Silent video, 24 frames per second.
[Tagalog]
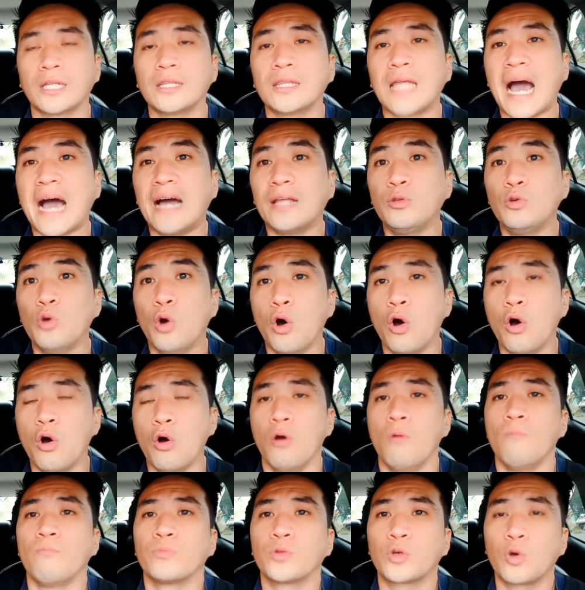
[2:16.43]
tandaan nyo
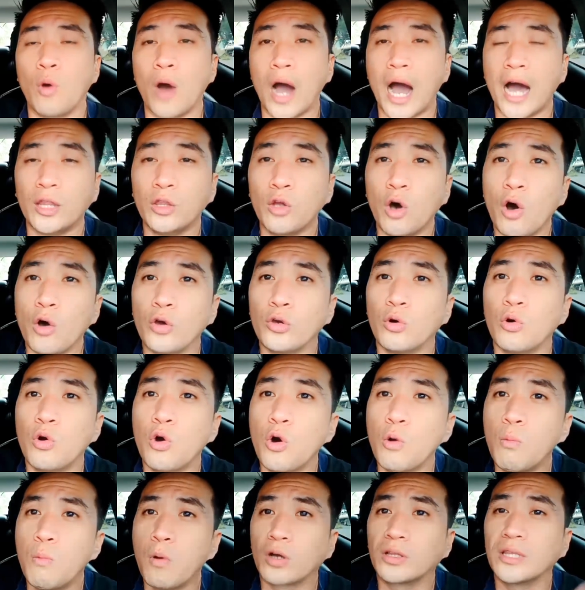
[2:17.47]
kung ano yung
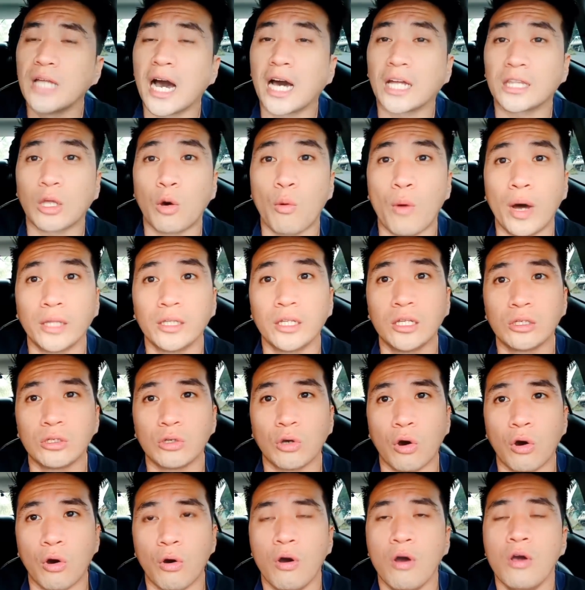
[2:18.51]
hubog ng katawan
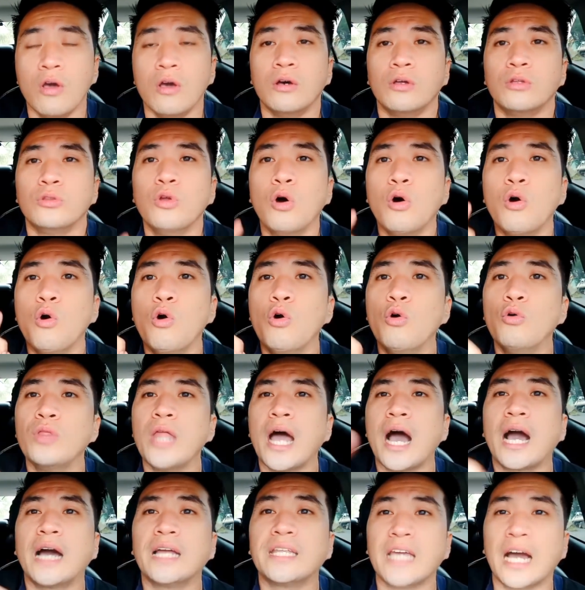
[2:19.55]
ninyo nung
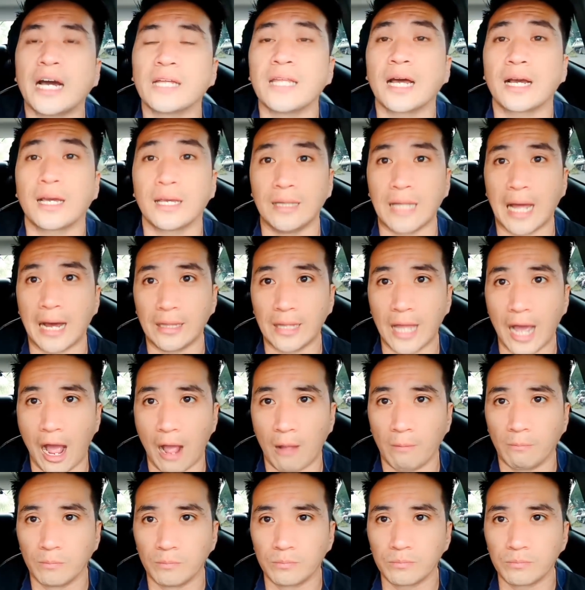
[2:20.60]
una kanyang nakilala.